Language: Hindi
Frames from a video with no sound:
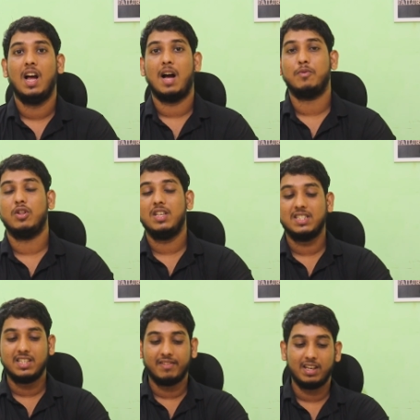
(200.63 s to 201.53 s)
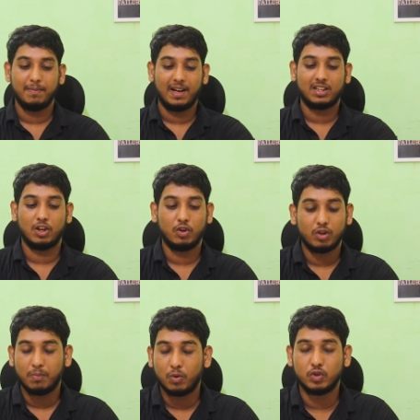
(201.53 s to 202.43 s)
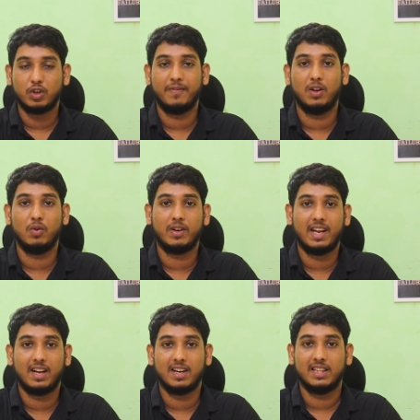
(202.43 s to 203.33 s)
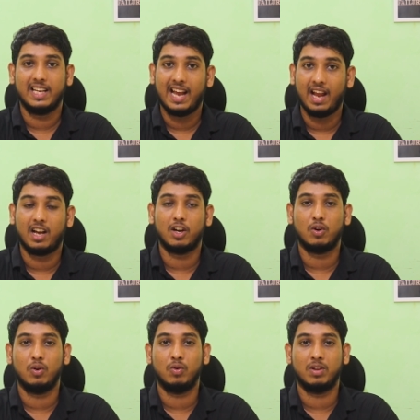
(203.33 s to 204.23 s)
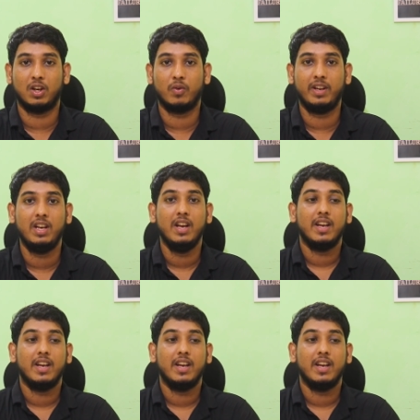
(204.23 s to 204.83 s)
अब जो तीसरी वाली बात करूँ तो मोस्ट ऑफ द लोग क्या करते हैं हैकर को ढूंढते कोई